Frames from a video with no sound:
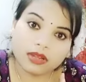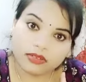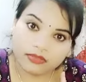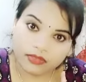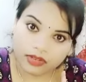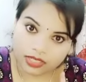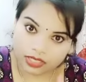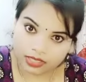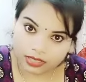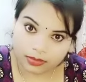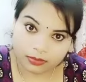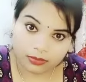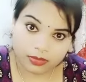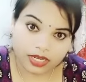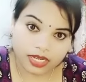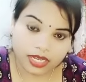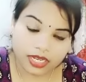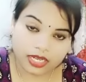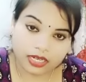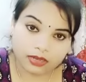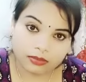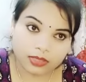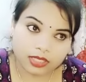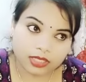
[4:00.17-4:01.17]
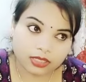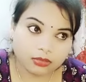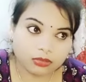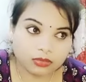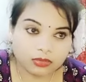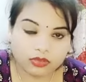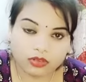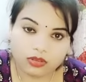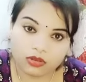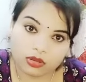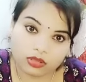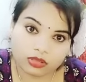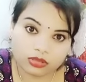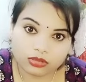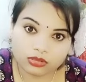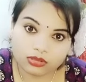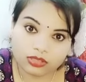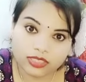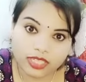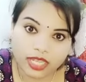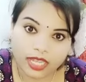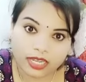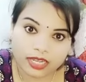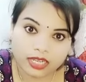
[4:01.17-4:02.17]
वेट कम रहेगा मतलब लॉस तो हो
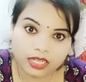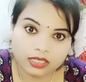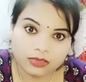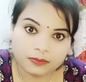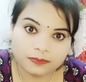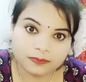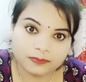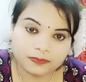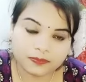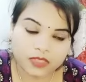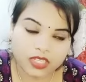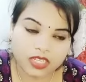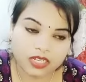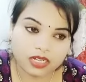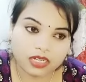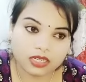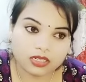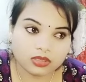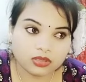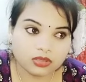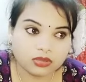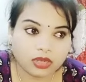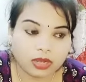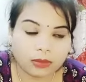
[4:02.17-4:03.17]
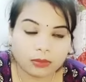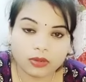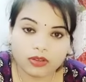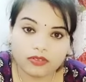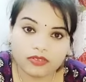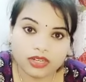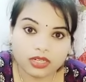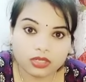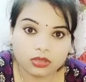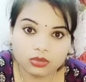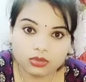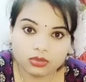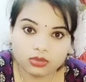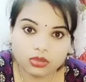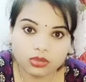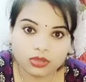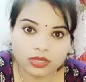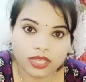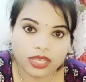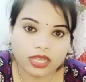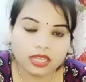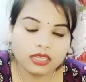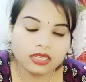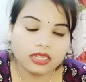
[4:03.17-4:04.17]
जाएगा है ना आपका वेट लूज हो
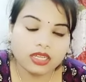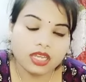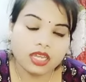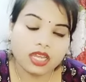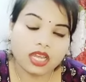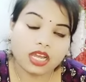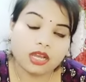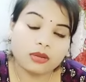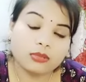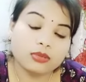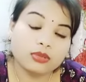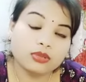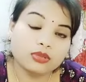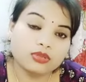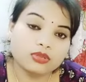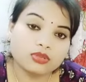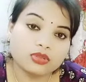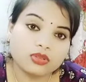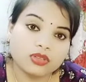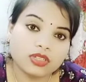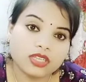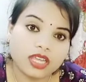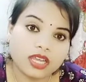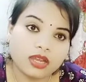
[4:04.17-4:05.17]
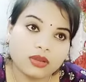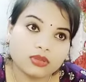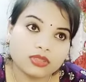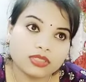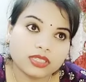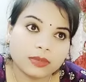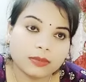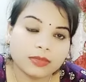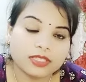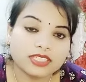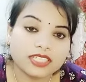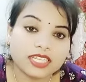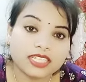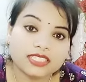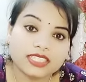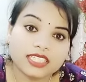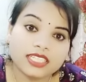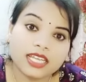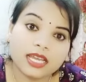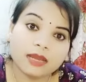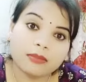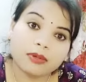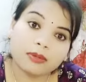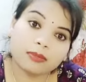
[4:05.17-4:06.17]
गया अब लूज हो गया उसके बाद जैसे ही
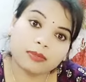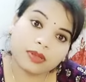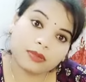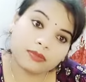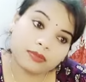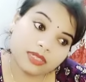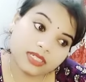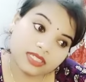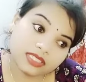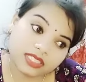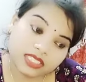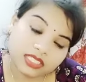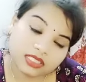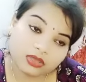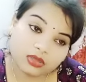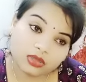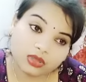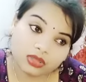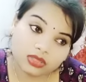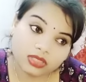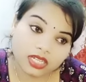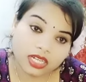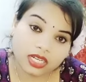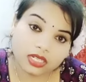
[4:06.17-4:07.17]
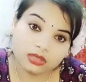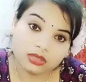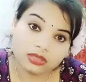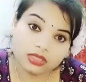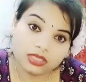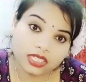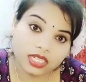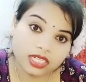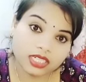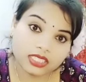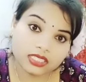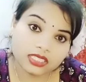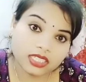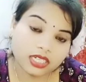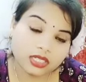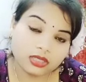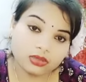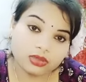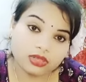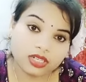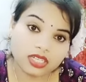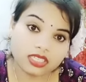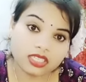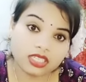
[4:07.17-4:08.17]
आप अपना फिर से जो डेली डेली
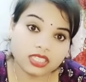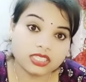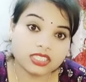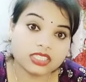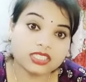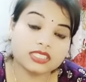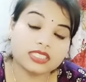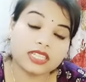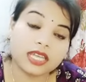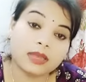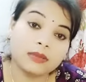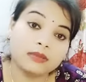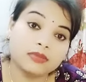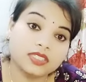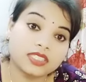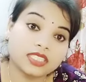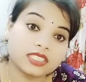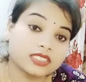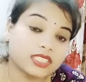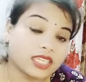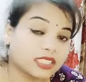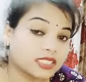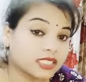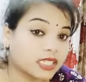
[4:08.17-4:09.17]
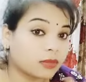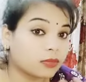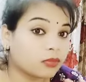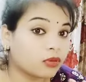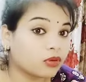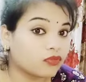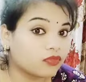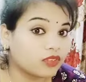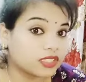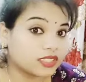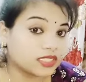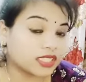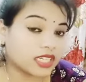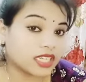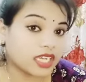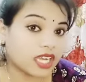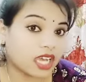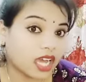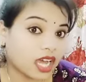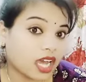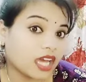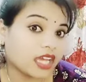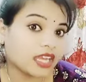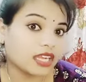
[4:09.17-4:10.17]
शेड्यूल रहता है जिस टाइम जैसे आप लोग फिर से
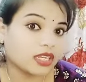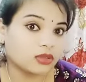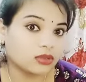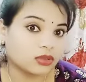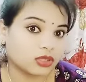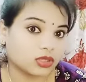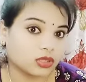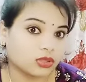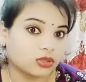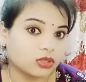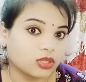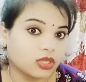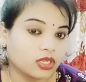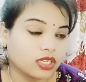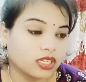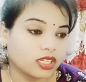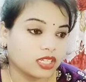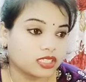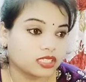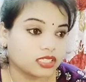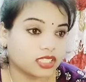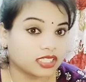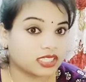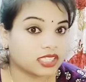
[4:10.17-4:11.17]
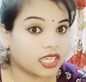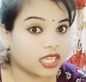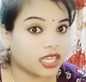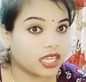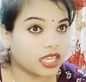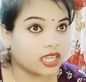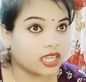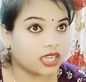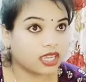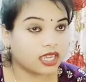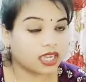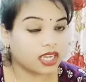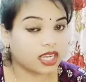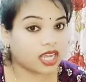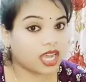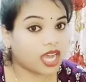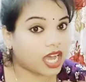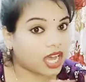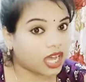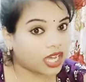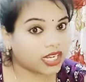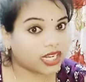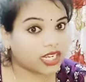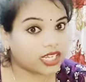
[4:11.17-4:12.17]
खा रहे होते हो जैसे
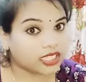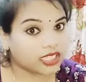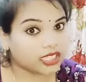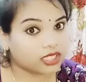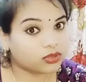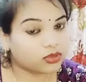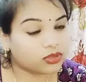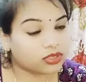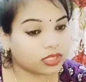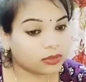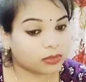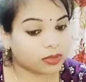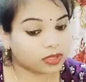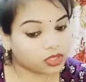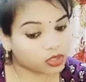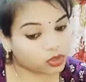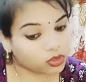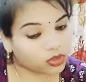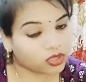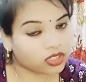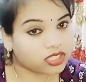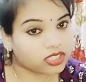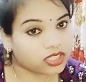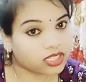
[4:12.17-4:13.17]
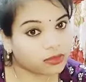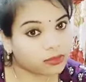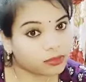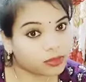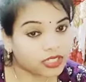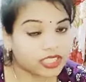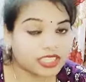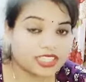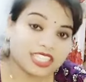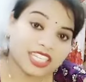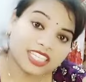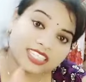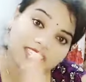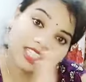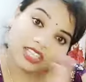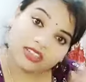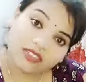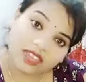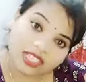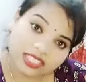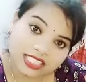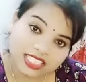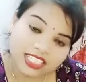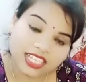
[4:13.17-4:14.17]
खा रहे थे उसके बाद छोड़ दिए फिर जैसे ही
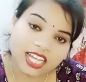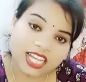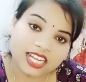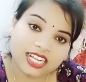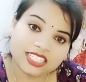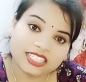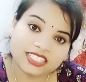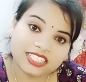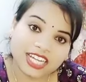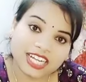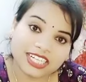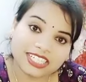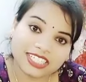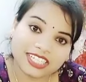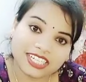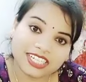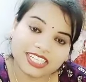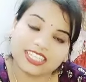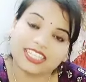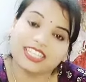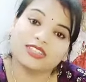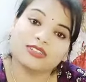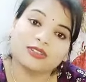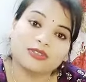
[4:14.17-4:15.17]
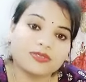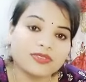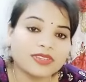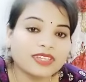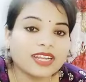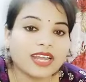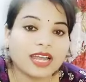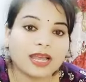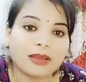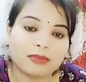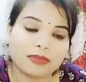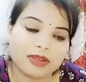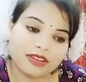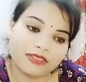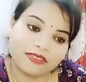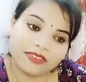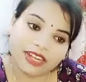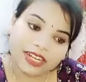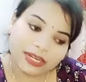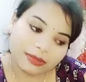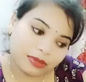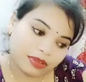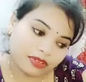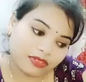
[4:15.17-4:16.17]
वैसे ही खाना स्टार्ट कर दिए तो फिर आपका
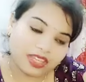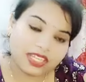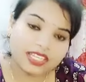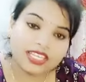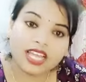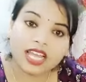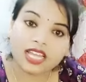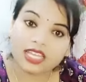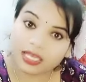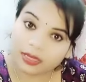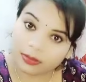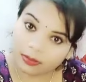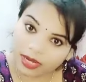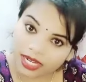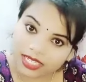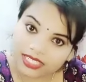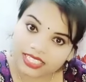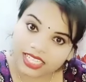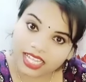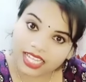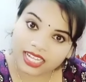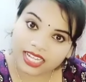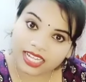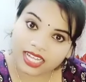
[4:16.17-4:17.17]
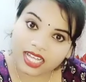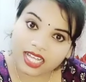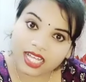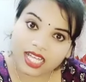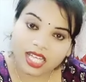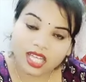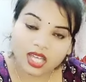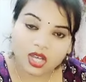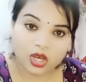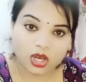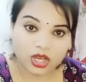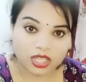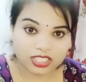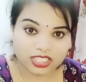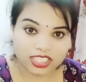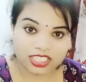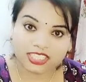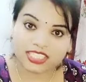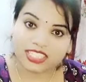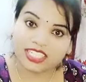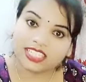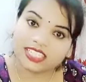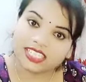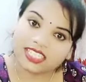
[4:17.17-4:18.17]
वेट भी वहीं आके बैठ जाएगा और
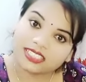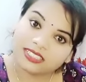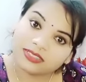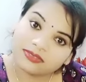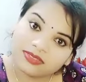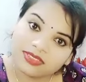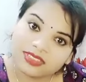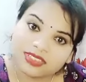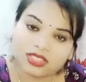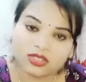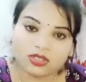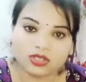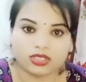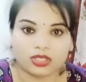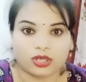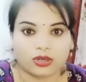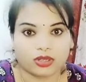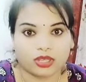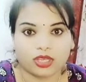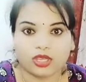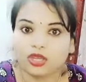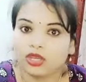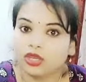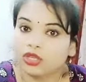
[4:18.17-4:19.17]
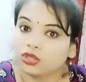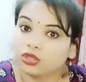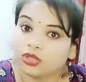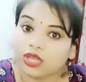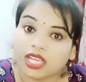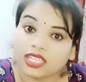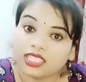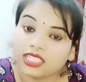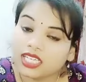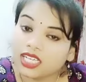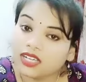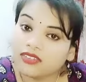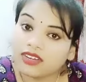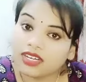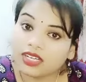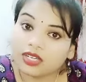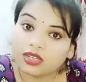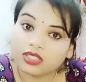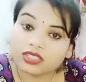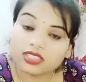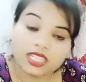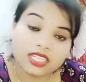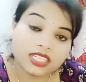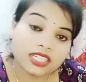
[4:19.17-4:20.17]
जैसे कहते हैं फिर से हो जाओगे तो ऐसे वेट
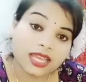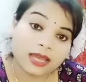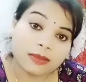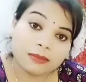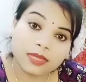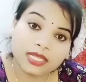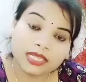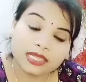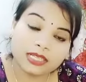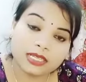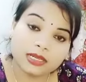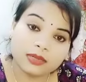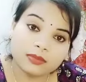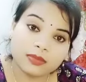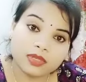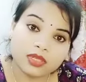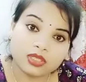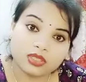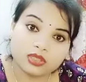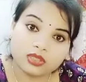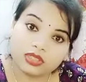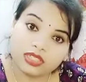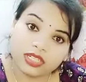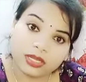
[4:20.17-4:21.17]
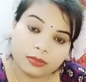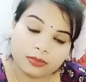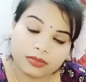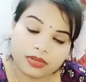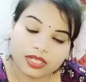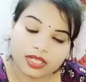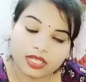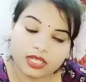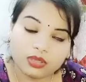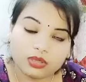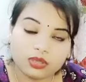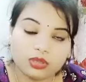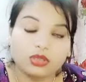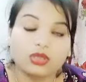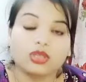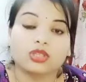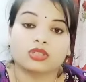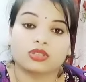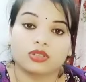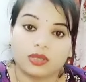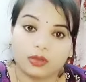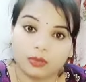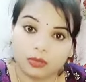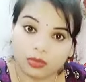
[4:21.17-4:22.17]
लॉस का क्या मतलब जो टेम्प्ररी हो
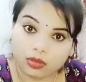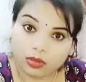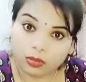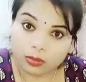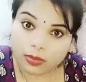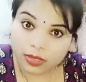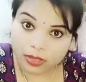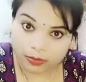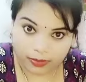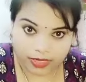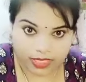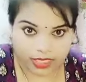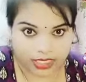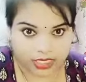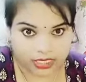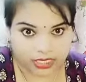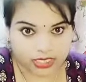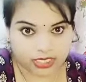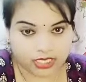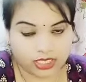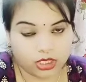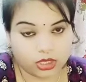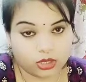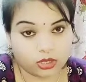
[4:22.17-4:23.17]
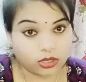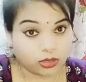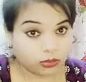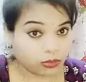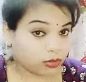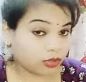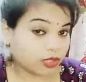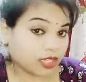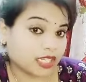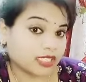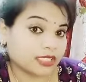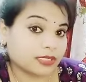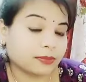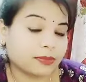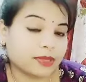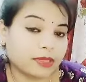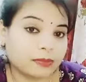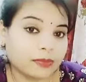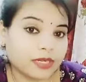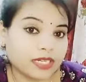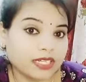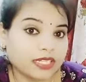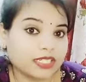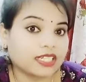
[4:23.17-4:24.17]
तो हमको परमानेंट करना है तो हमको कैसे
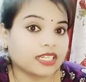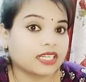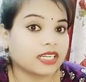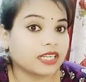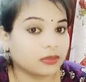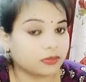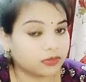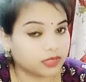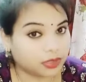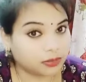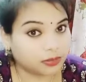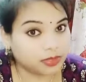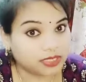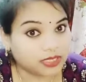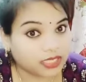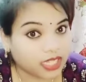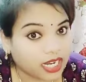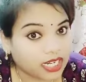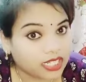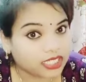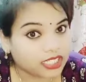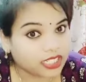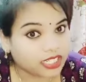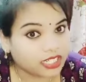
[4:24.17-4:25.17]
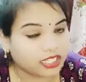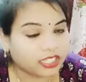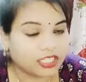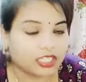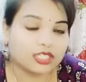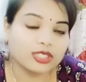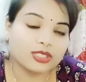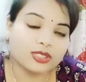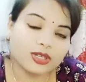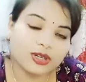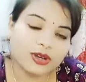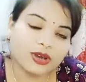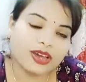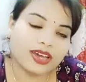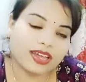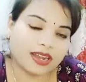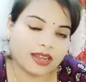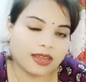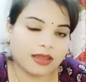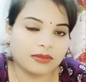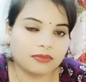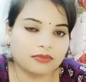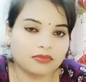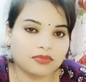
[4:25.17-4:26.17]
परमानेंट करना है हम जब स्टार्ट करेंगे तो
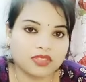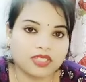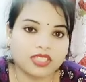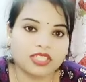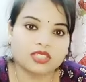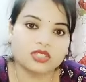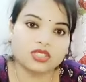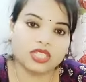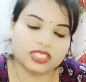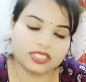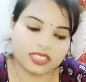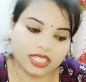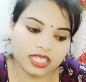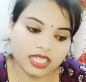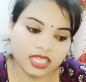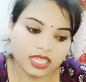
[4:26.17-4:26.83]
आराम से जैसे